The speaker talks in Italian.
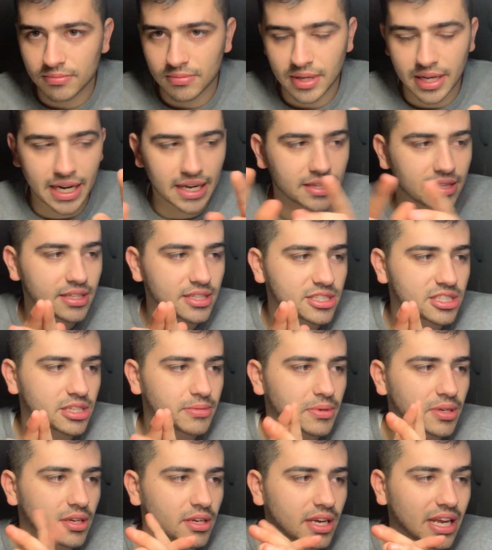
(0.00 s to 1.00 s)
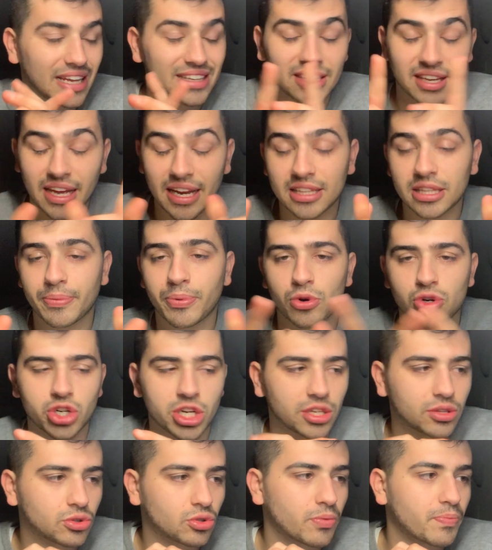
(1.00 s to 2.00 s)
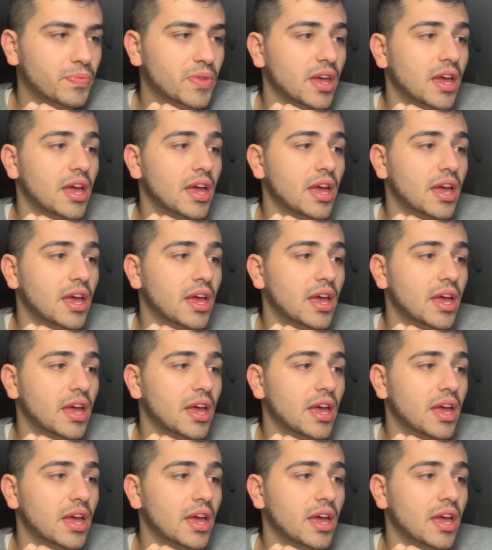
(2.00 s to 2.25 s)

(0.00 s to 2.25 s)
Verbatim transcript: grandissimi, grande grande progetto.